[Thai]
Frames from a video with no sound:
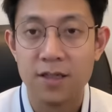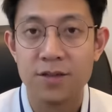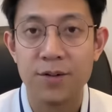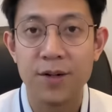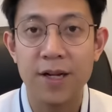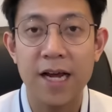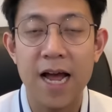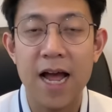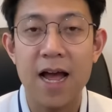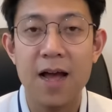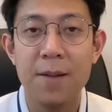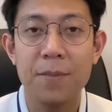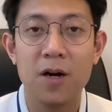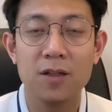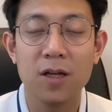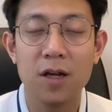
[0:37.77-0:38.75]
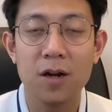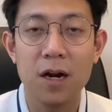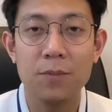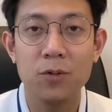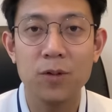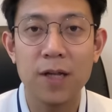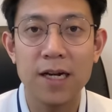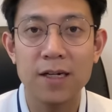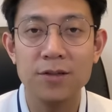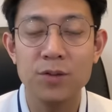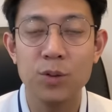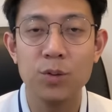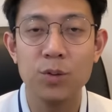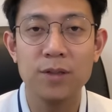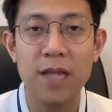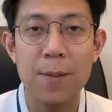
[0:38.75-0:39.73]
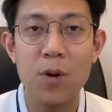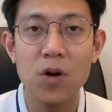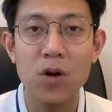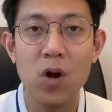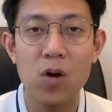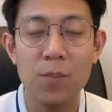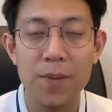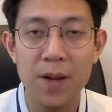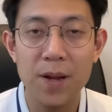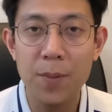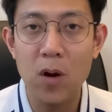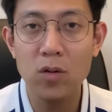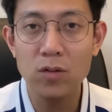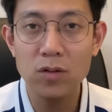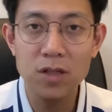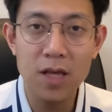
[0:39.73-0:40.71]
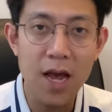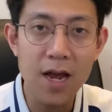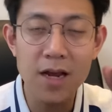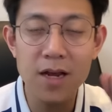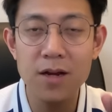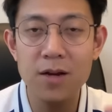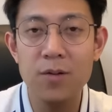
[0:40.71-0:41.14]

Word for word: สวัสดีครับ ขอต้อนรับทุกท่านเข้าสู่แตงโมลงเปียพงยิ่ง